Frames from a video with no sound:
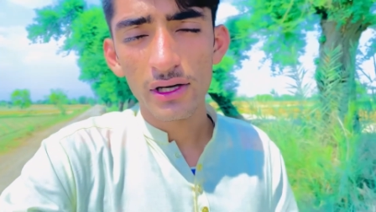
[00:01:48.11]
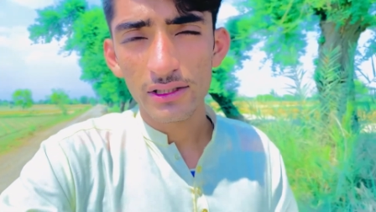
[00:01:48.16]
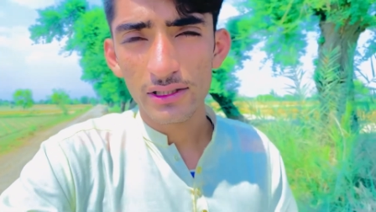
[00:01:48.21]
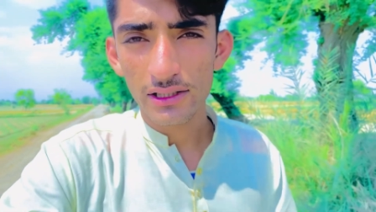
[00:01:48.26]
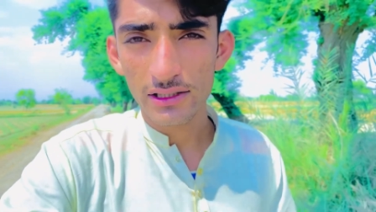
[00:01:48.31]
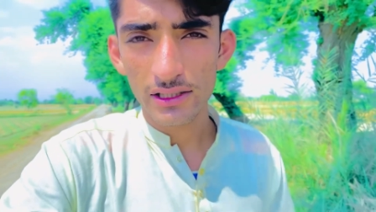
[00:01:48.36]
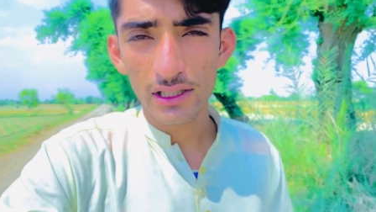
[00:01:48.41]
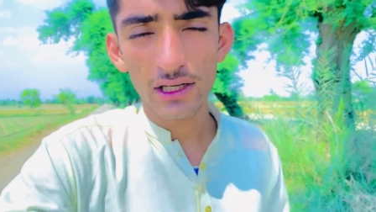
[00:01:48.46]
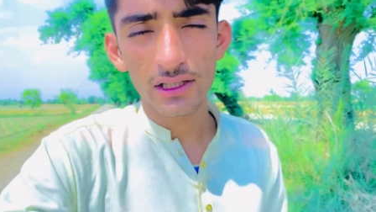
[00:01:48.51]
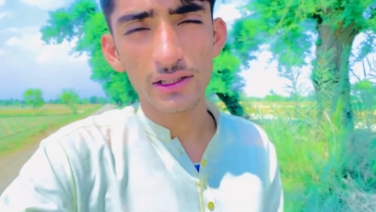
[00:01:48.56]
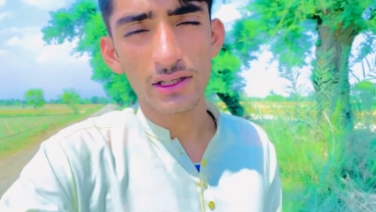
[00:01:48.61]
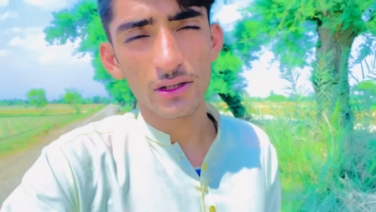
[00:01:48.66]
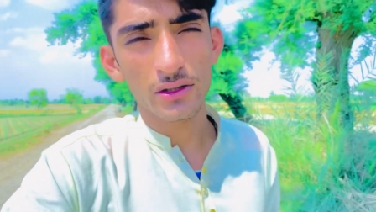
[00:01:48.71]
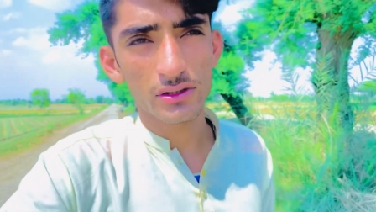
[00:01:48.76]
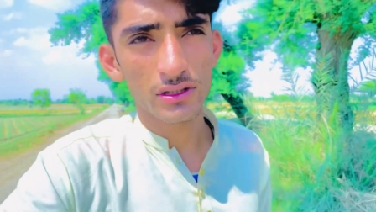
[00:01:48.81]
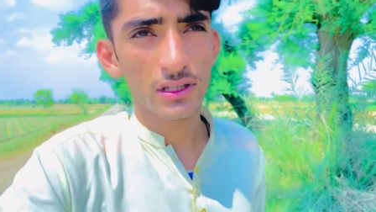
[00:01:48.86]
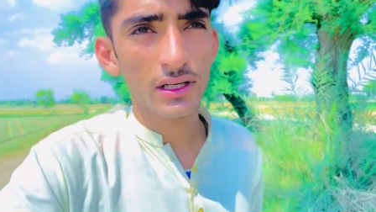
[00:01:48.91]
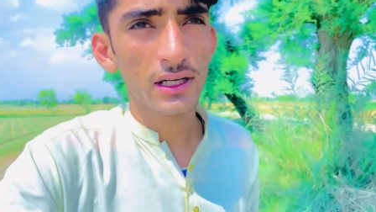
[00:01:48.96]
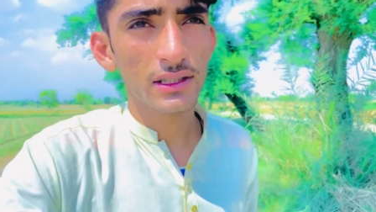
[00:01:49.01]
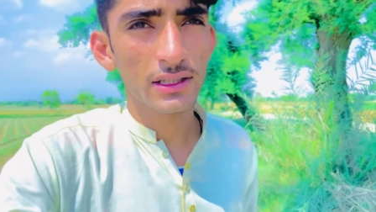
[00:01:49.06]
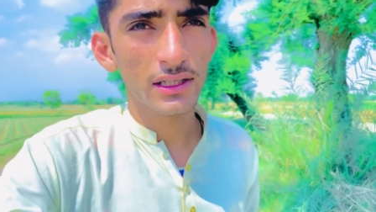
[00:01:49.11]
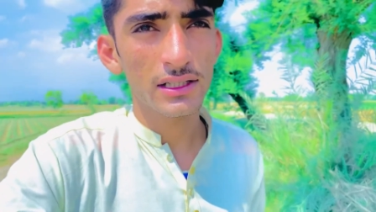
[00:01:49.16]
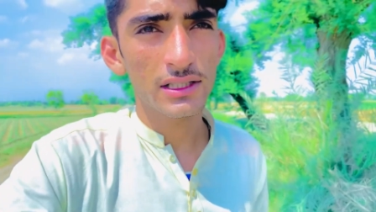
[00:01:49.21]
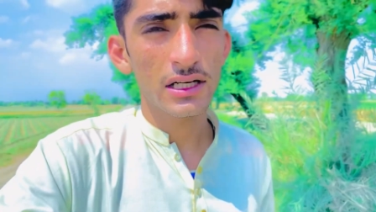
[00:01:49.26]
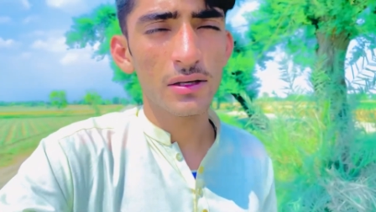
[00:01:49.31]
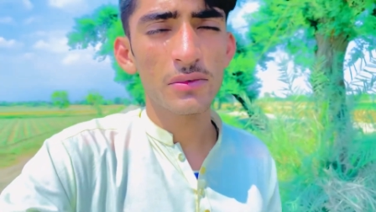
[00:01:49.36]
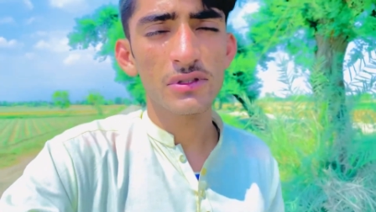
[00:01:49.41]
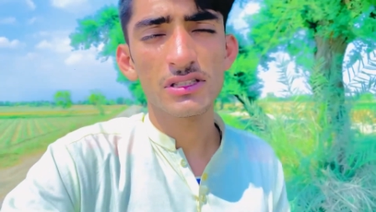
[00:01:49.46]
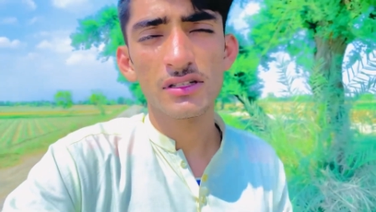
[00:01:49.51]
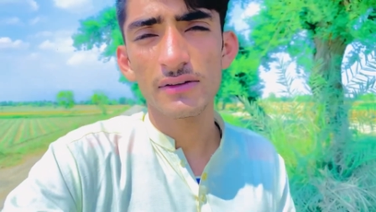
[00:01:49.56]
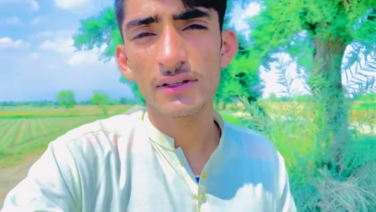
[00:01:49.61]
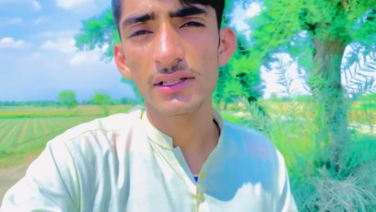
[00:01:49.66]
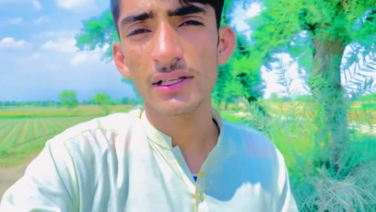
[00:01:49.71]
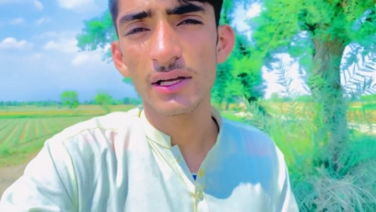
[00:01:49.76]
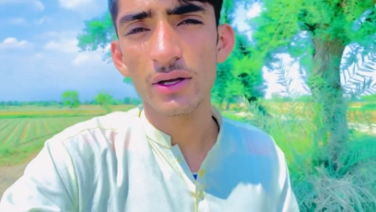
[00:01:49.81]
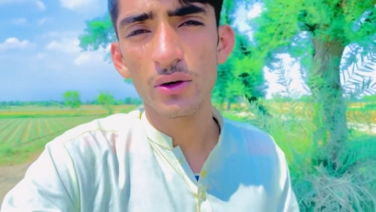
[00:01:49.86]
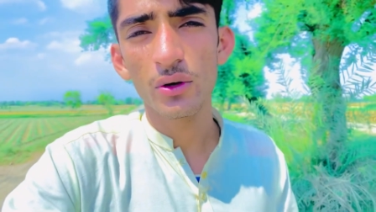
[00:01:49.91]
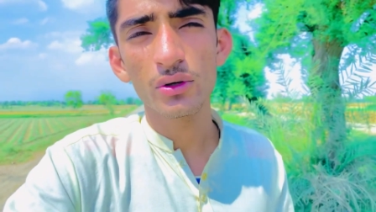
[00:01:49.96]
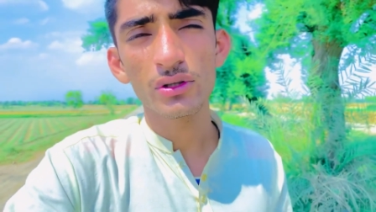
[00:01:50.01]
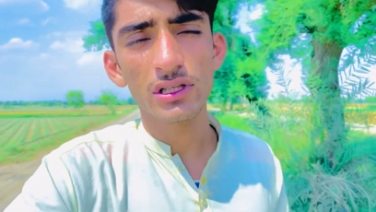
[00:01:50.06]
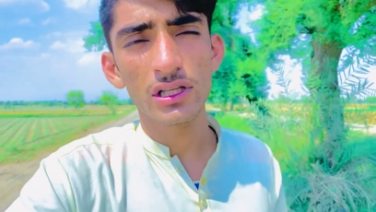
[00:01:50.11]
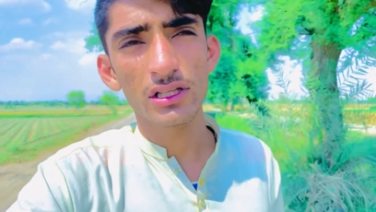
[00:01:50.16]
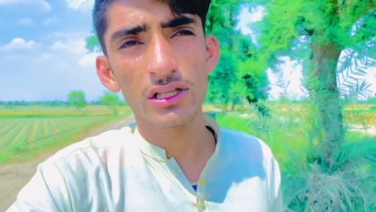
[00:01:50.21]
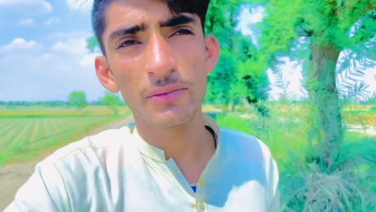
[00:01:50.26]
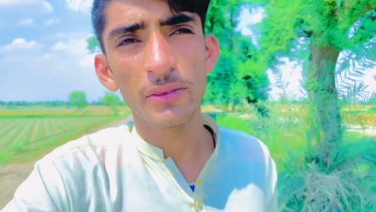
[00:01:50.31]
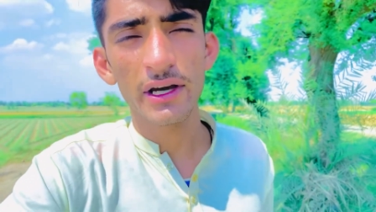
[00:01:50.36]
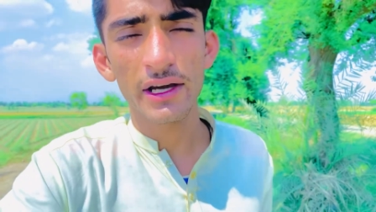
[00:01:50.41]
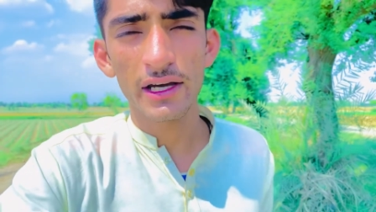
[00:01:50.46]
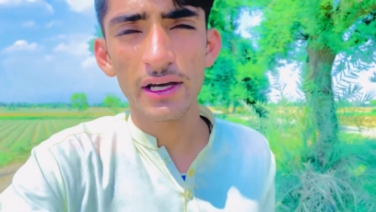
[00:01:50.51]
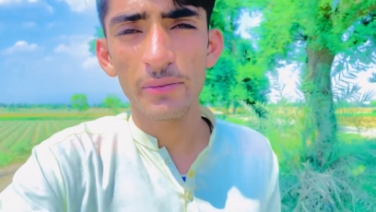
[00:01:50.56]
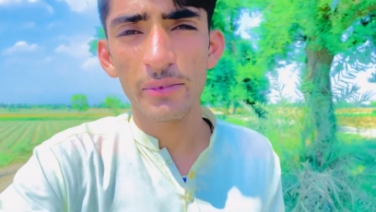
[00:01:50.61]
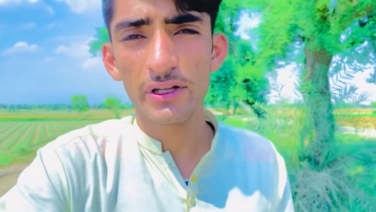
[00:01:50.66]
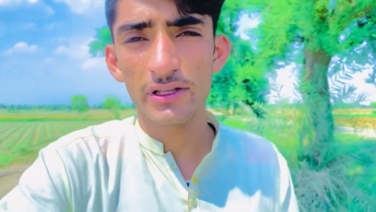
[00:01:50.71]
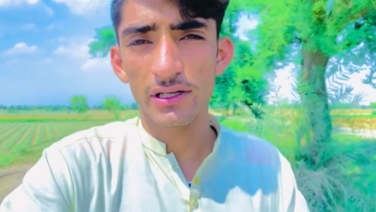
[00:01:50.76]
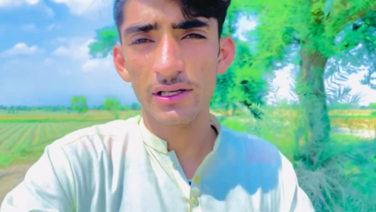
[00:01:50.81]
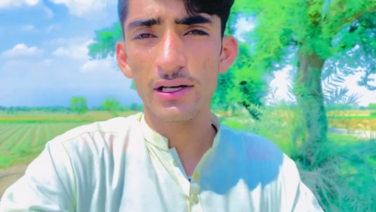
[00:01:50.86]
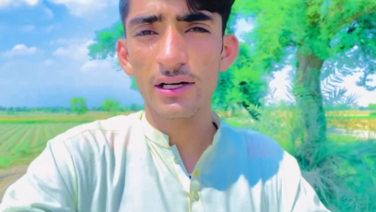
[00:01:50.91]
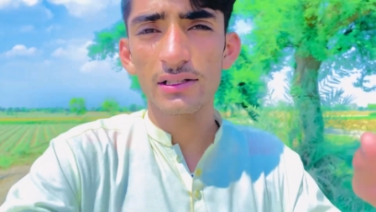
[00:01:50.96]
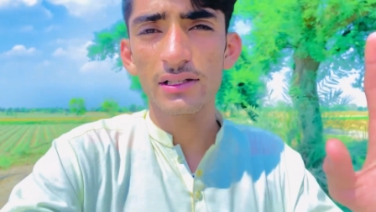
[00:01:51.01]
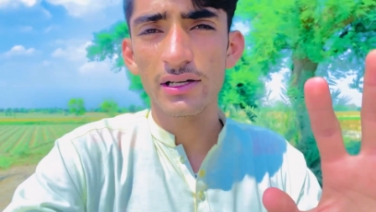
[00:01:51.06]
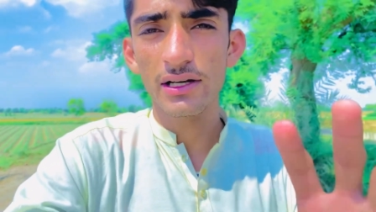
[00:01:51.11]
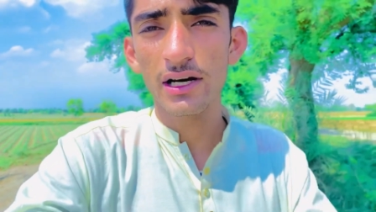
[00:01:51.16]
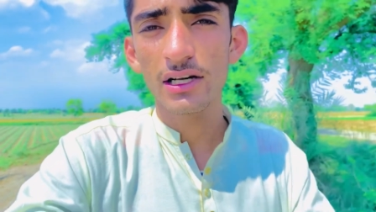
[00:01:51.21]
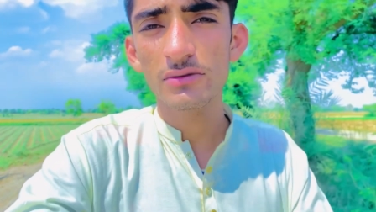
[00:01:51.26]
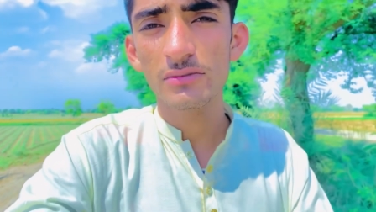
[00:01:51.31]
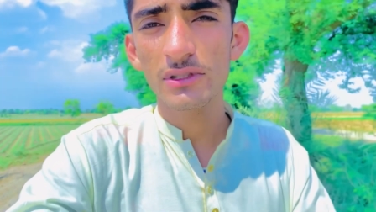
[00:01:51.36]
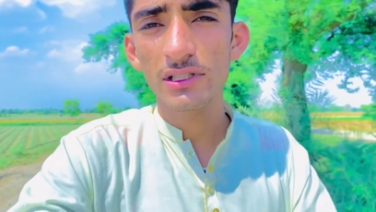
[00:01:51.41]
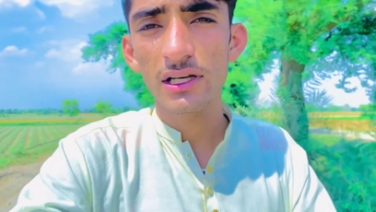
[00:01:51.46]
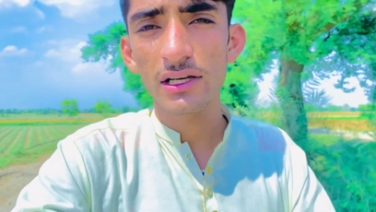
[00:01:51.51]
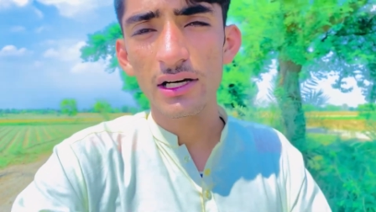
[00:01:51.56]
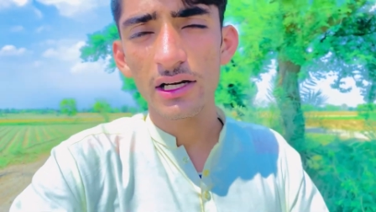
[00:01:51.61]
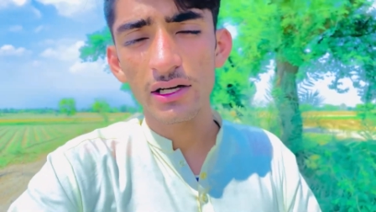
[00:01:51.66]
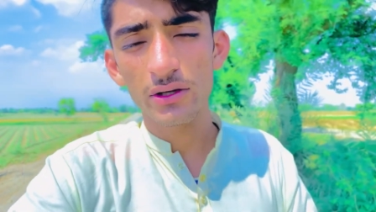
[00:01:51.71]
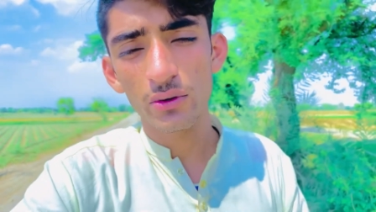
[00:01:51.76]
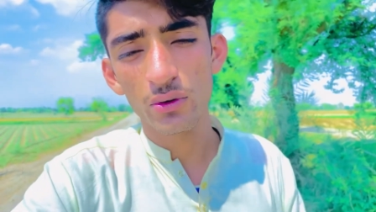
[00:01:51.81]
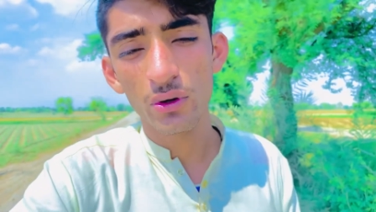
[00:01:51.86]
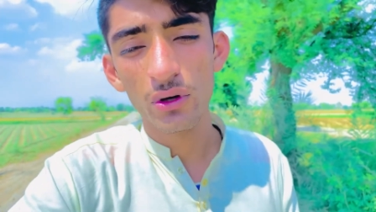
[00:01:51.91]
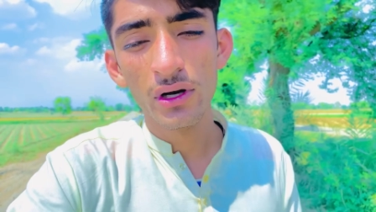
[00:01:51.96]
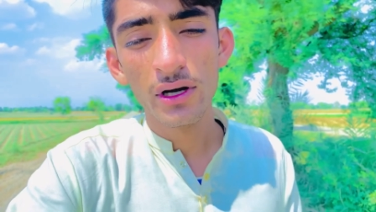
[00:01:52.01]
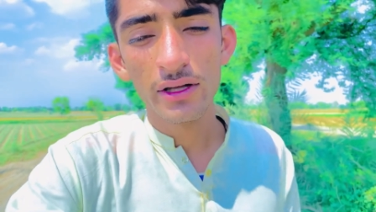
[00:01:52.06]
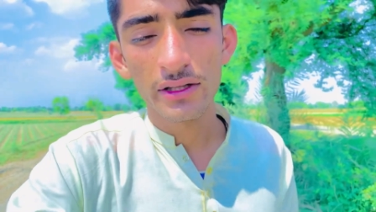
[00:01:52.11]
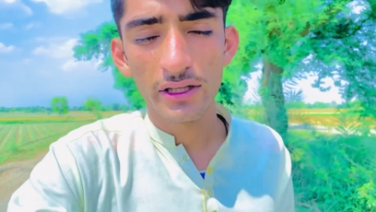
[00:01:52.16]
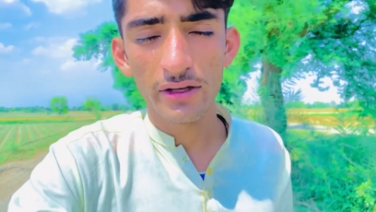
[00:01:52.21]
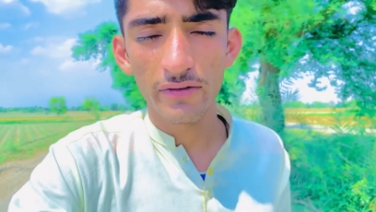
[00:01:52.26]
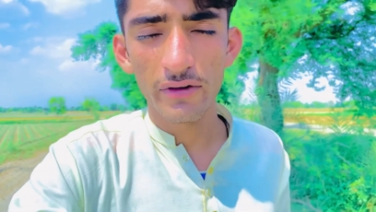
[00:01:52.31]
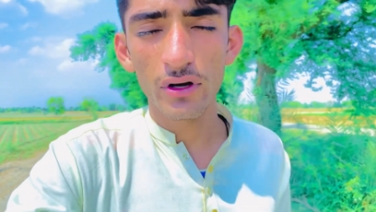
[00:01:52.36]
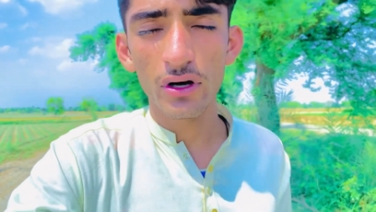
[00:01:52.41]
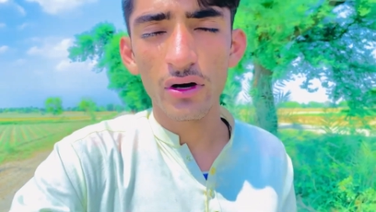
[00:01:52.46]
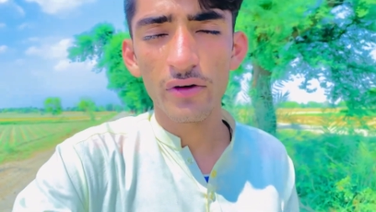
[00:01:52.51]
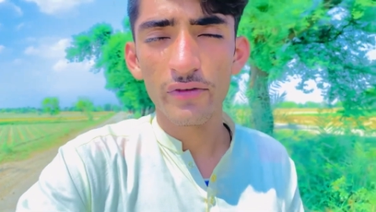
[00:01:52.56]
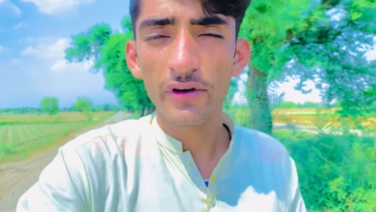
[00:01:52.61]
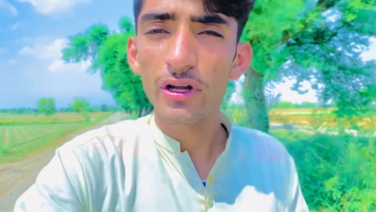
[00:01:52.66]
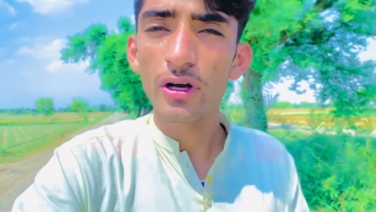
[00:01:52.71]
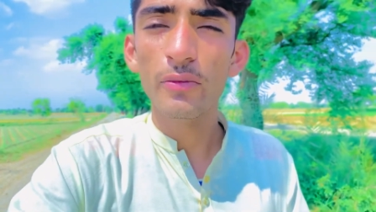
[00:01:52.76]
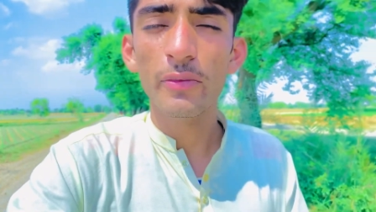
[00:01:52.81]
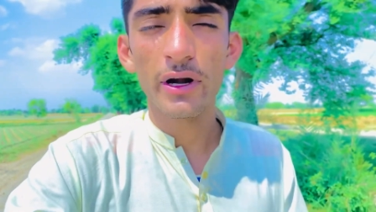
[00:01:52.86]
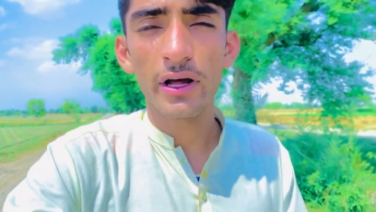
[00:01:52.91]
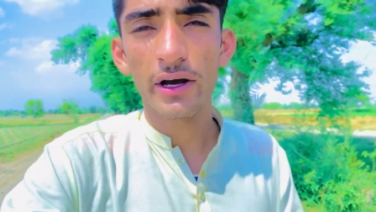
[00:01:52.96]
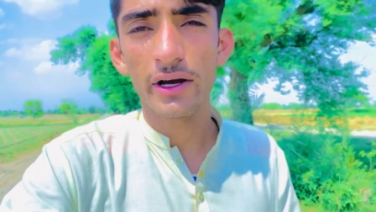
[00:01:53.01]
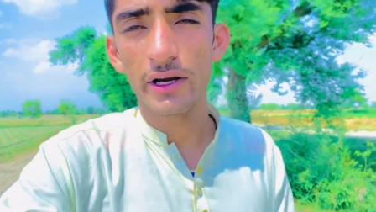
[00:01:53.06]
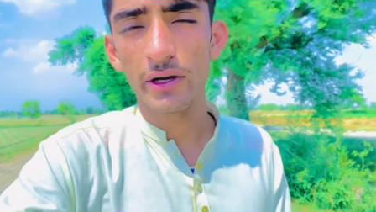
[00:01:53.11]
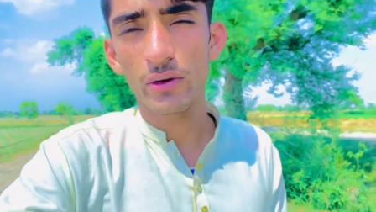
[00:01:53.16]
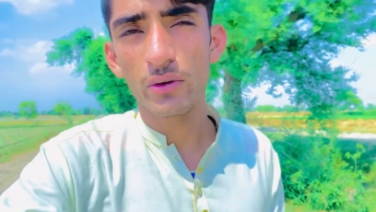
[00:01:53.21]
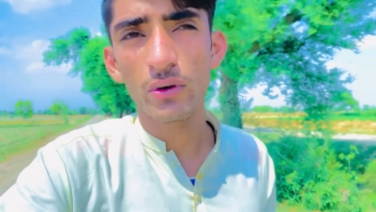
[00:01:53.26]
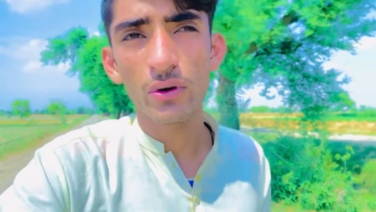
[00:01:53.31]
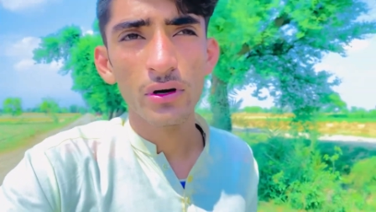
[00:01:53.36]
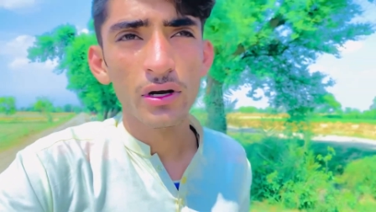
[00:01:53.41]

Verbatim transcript: तो शाद रहो संगत ही टाइम सवा दिन रोड से मैं अपने संगत न्याज मन कर गिनूँ तो विलॉग वीडियो बना गिनूँ